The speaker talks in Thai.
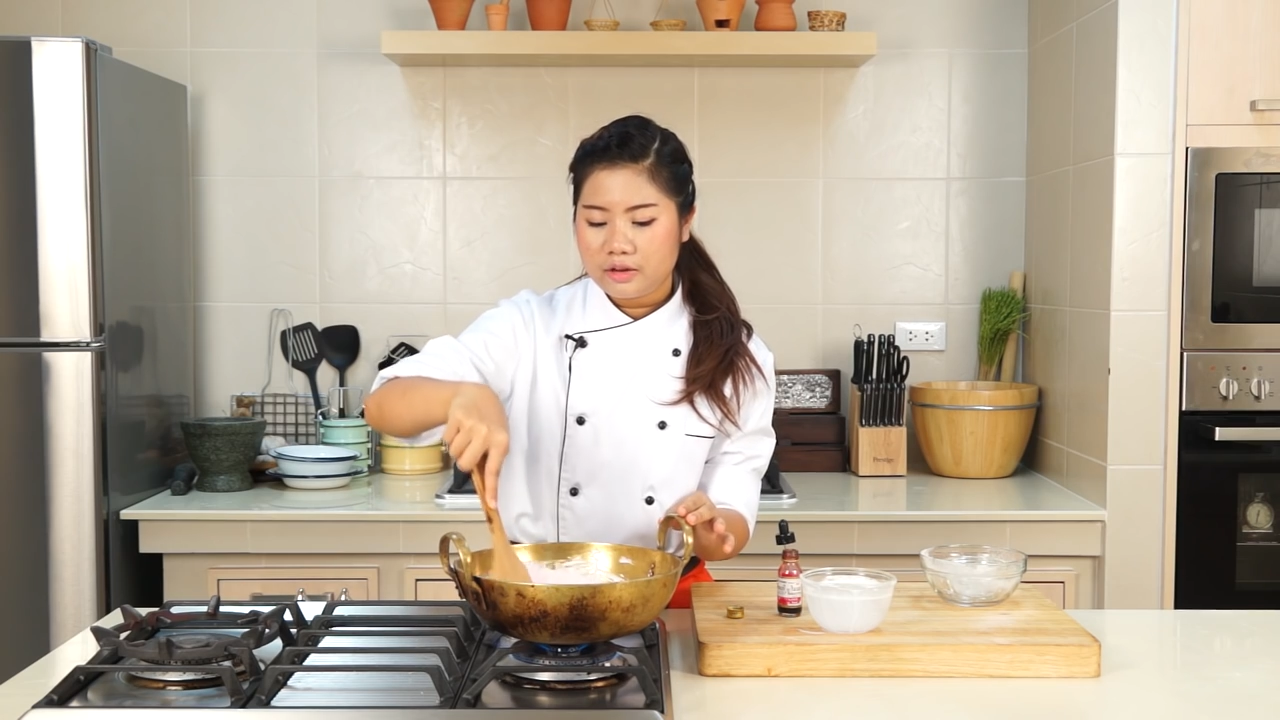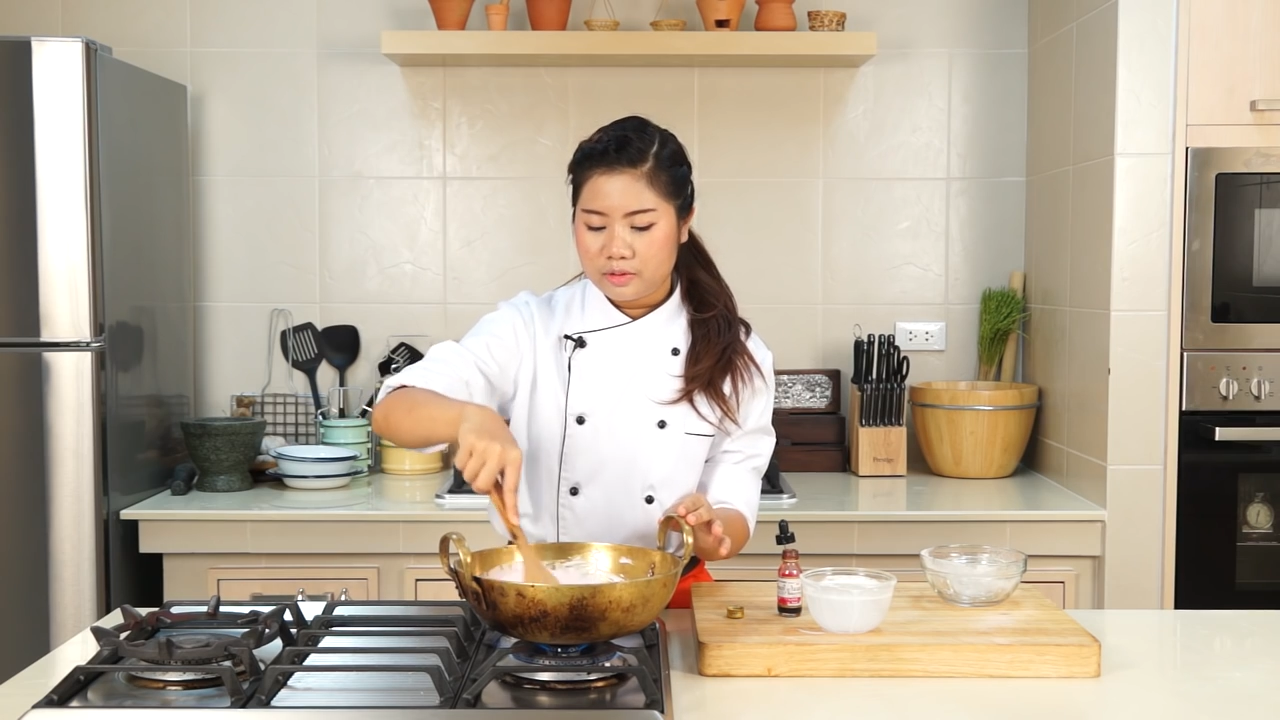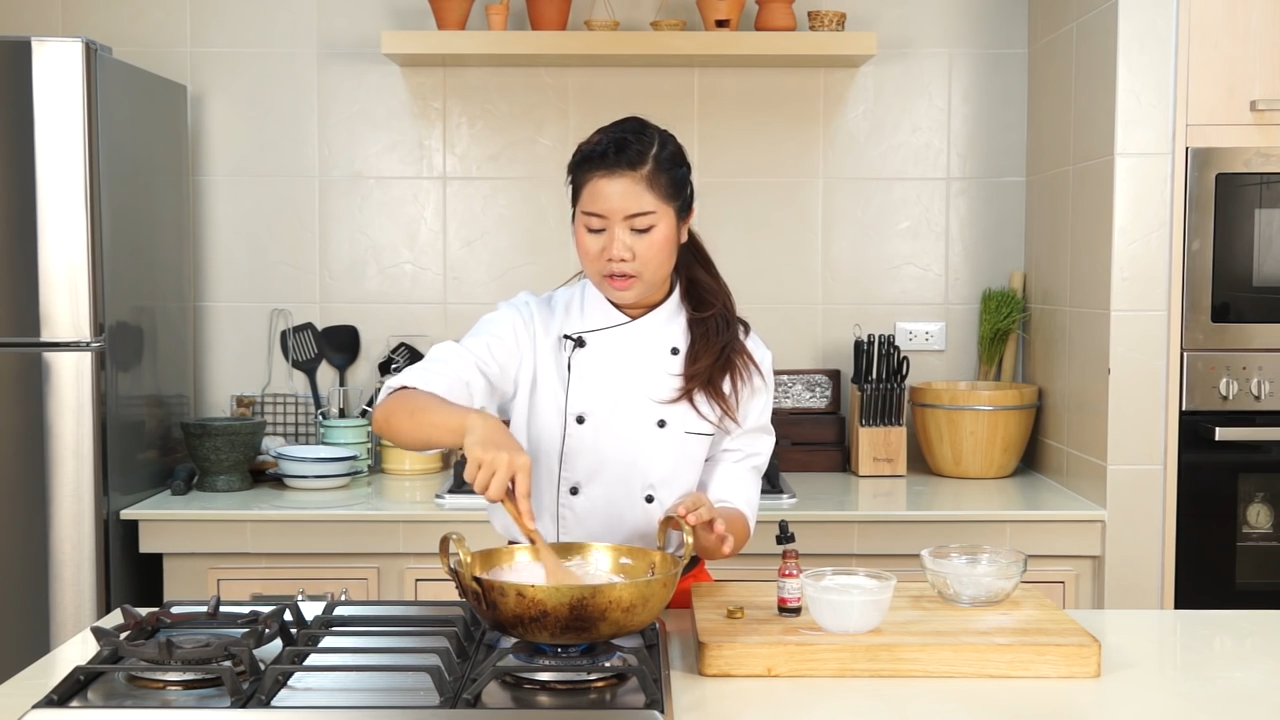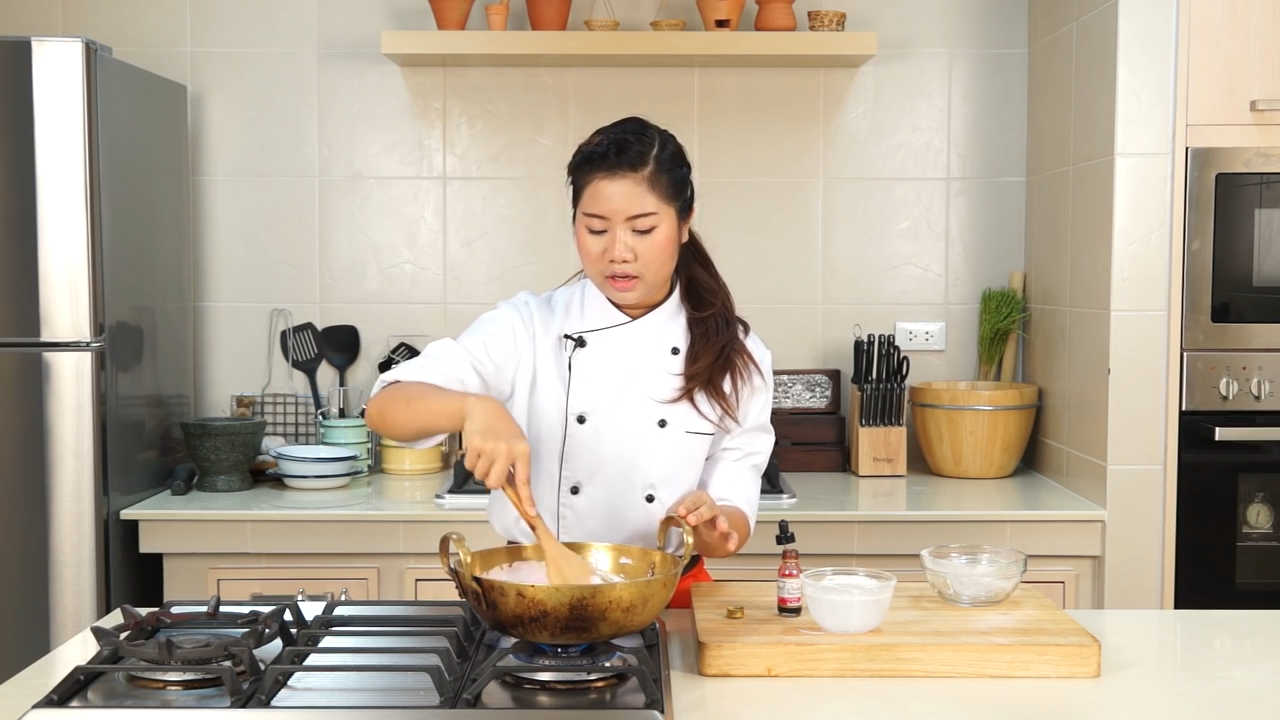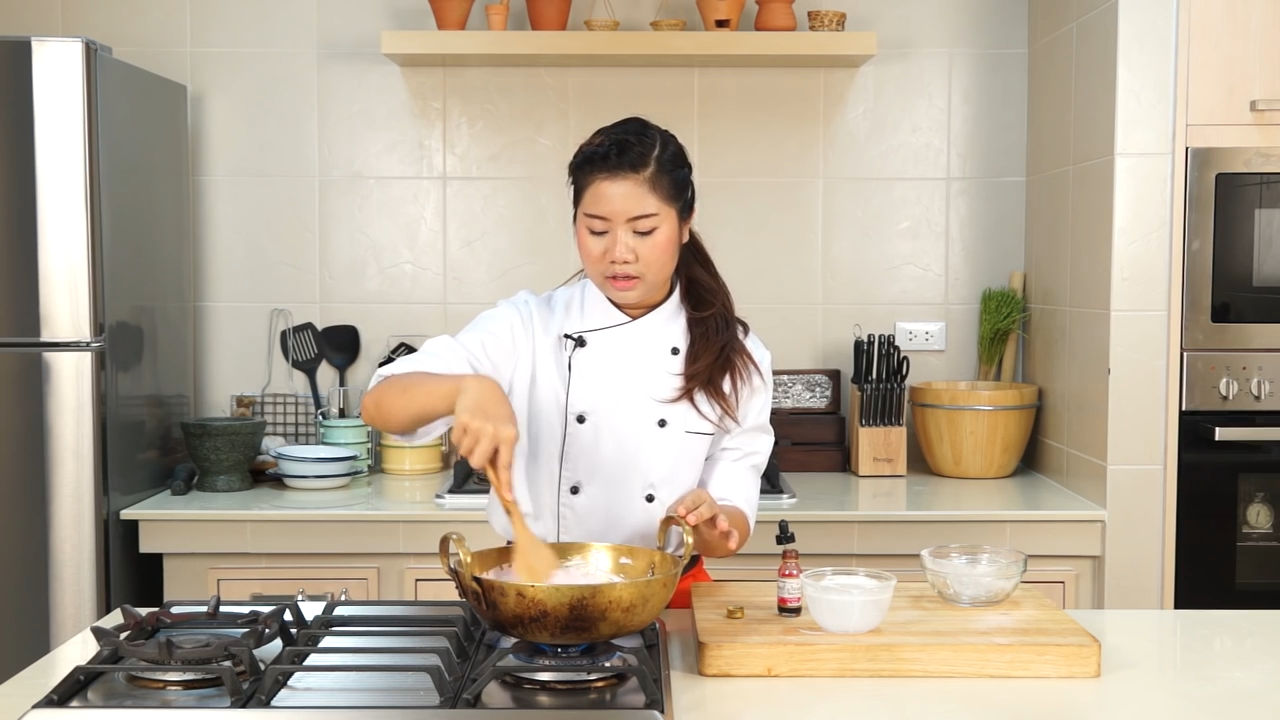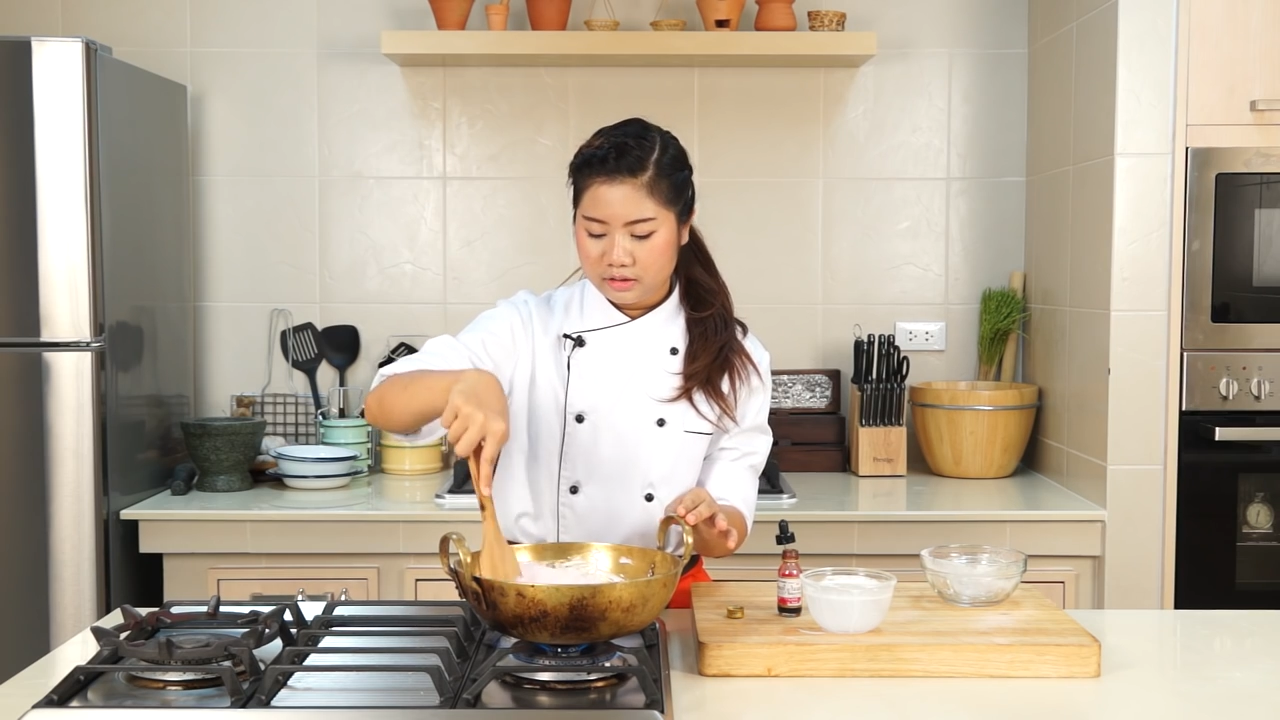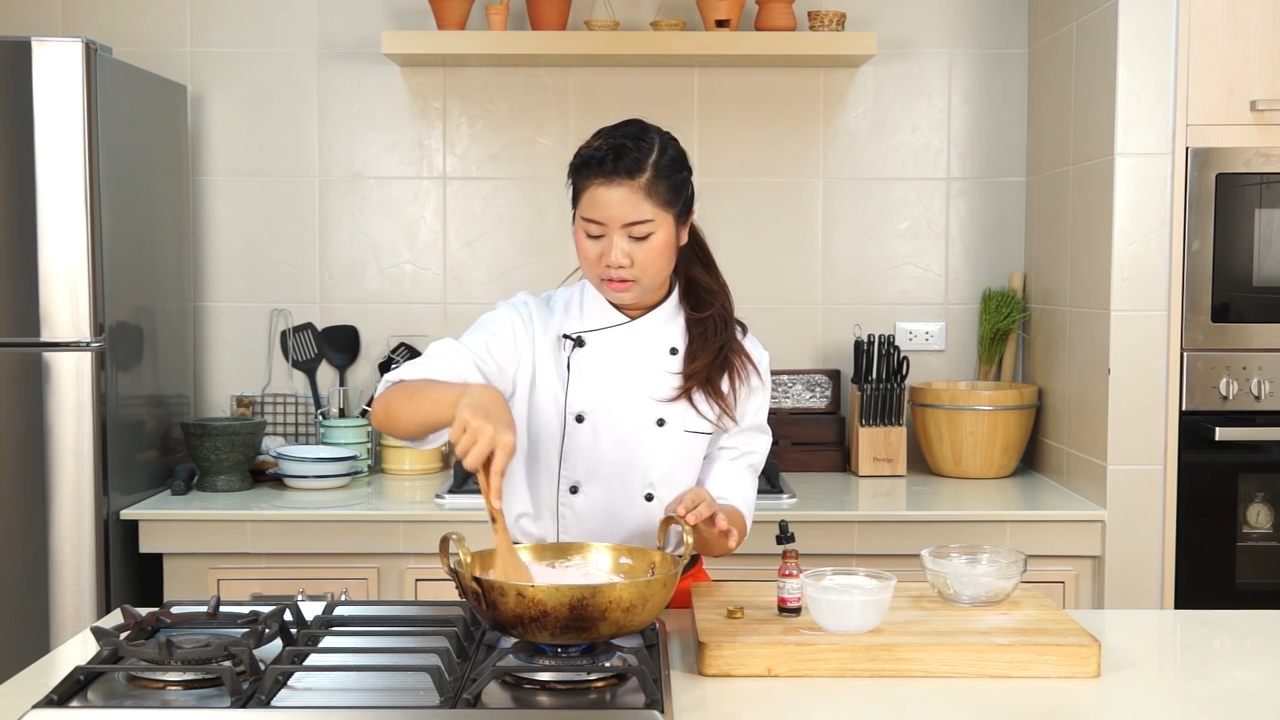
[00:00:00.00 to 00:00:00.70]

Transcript: อยู่นะคะ